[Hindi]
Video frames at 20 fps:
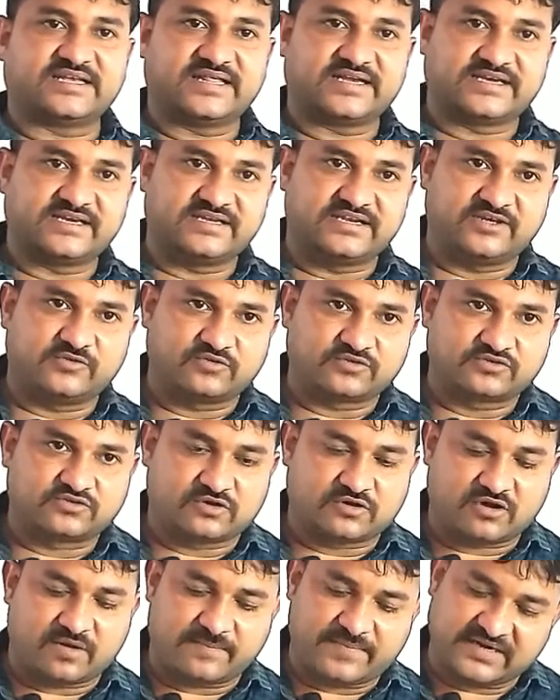ज्यादा ज्यादा कीजिए
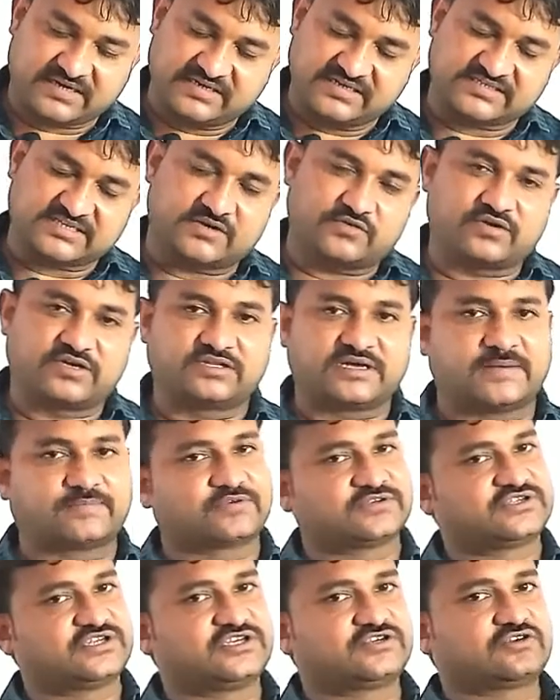दोस्तों और प्रैक्टिस करोगे तो
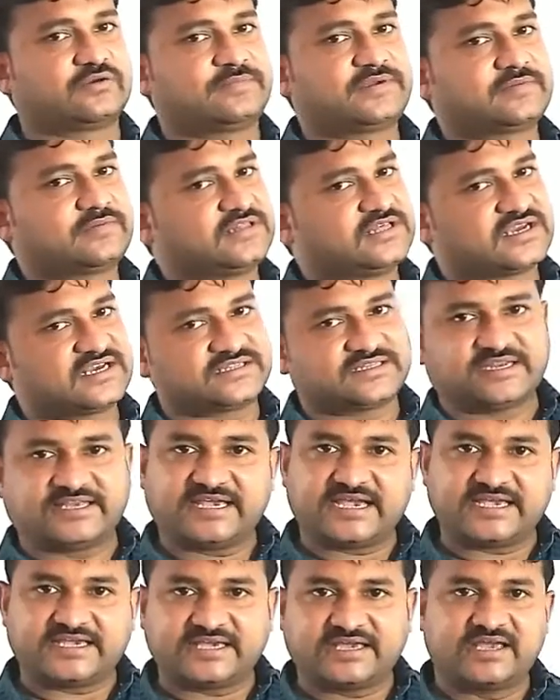आपको सही टॉपिक में दिक्कत
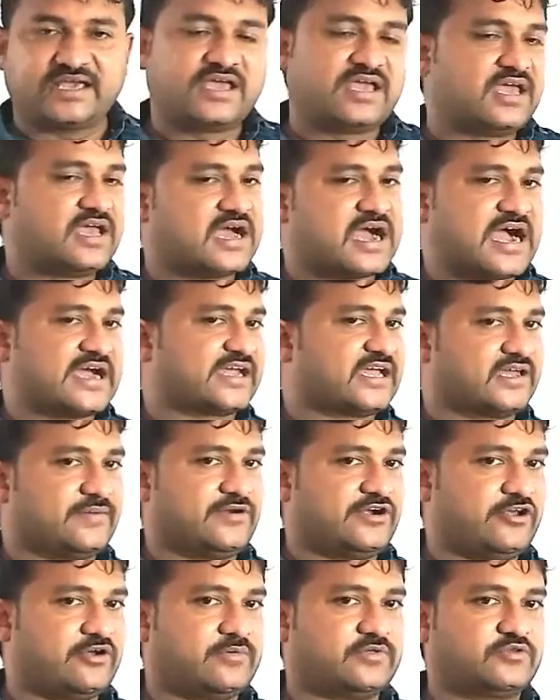नहीं आएगी आगे
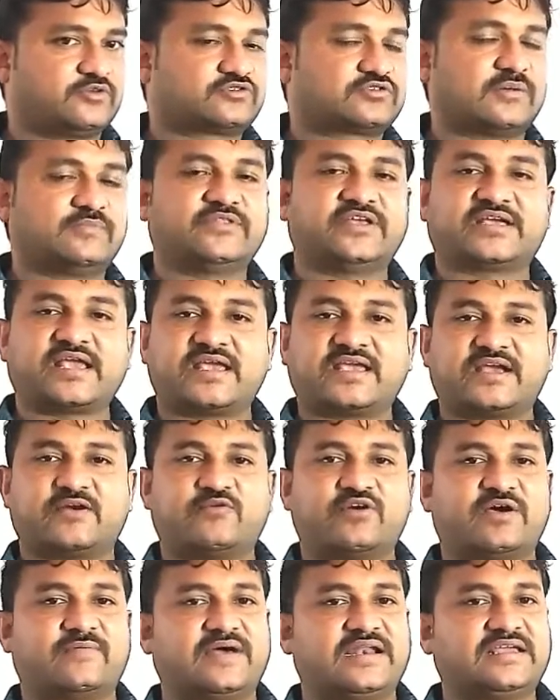की वीडियो में दोस्तों हम
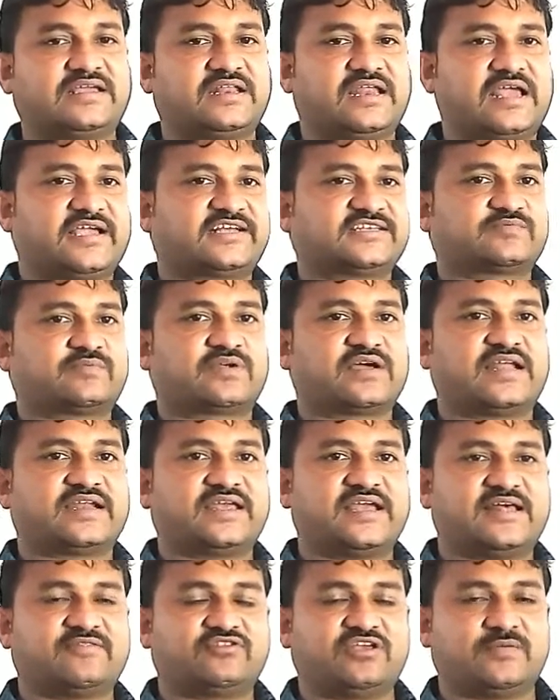देखेंगे गुणा वाली क्रियाएं किस
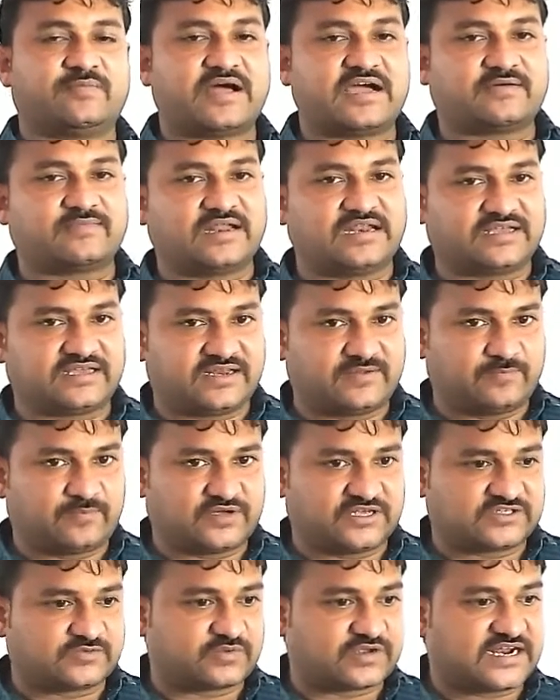प्रकार की आती है भाग वाली
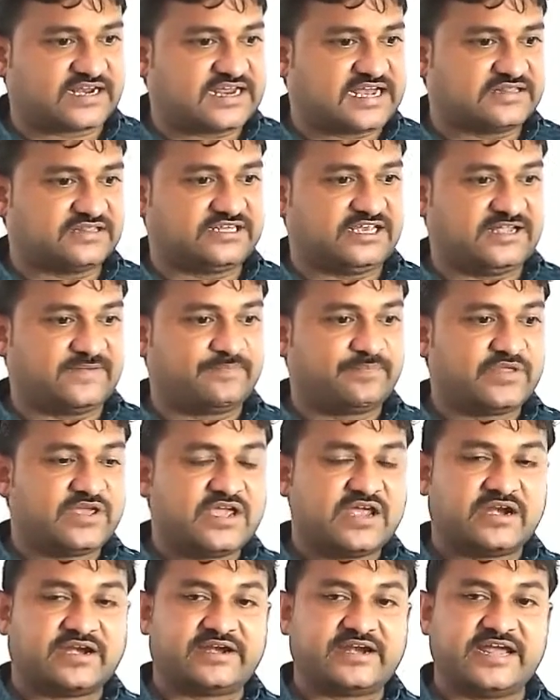किस प्रकार की आती है
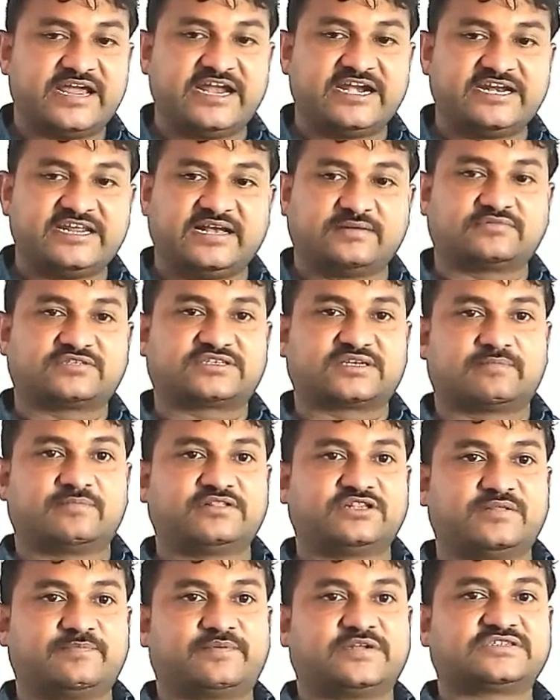नए नियम से
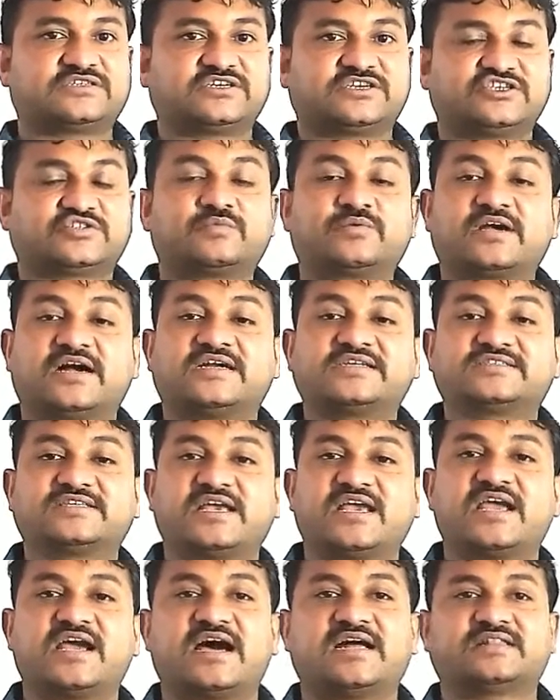संबंधित प्रश्न किस प्रकार
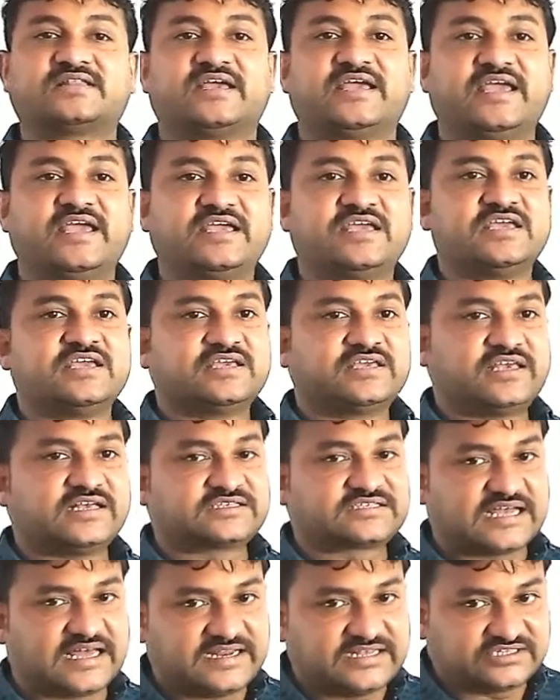से आते हैं
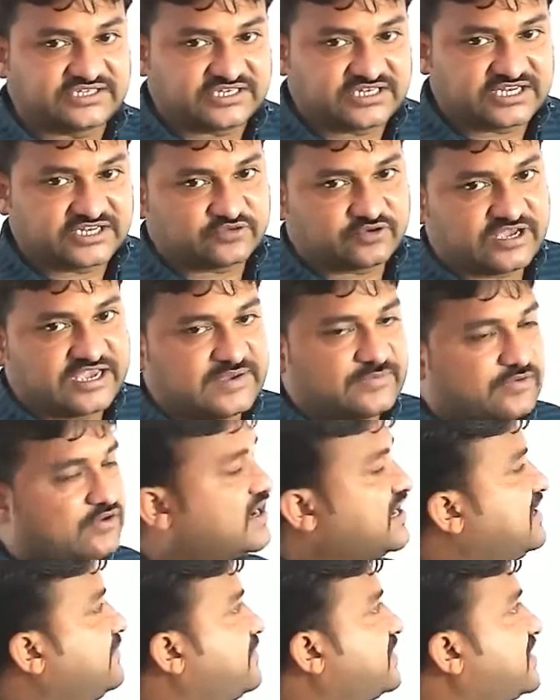ये सारी चीजें जो है
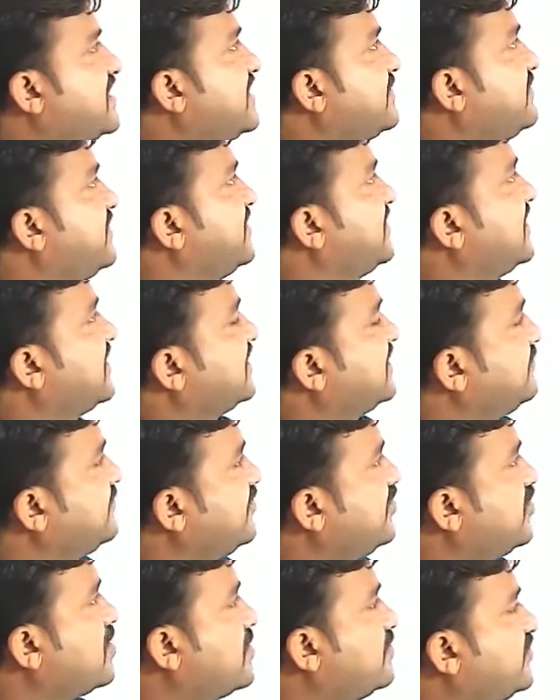वो अगले प्रकार में
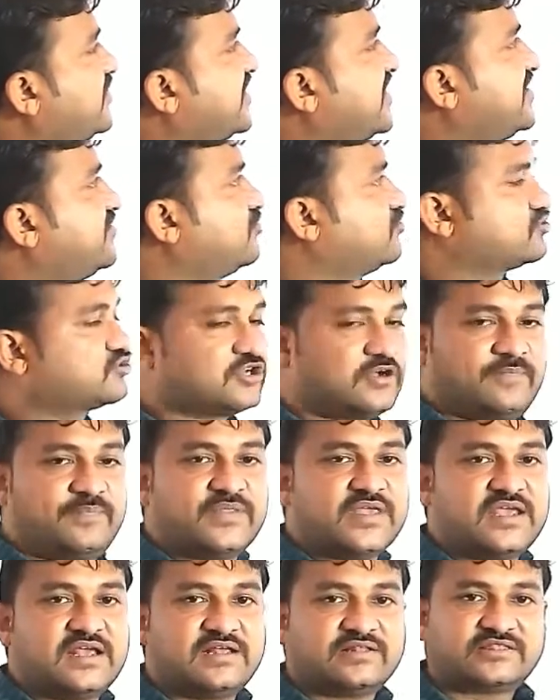अगले वीडियो हम देखेंगे
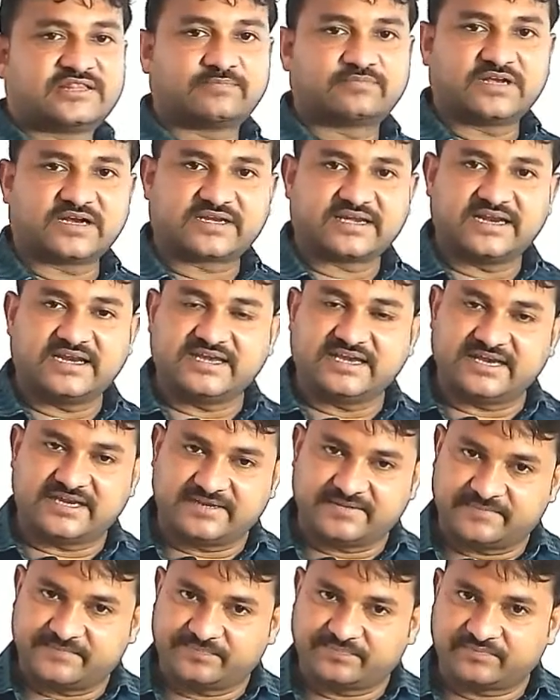दोस्तों तब तक के
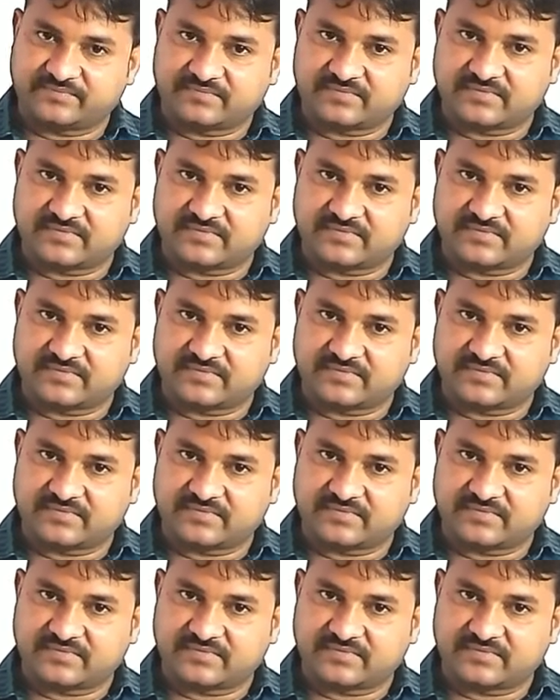लिए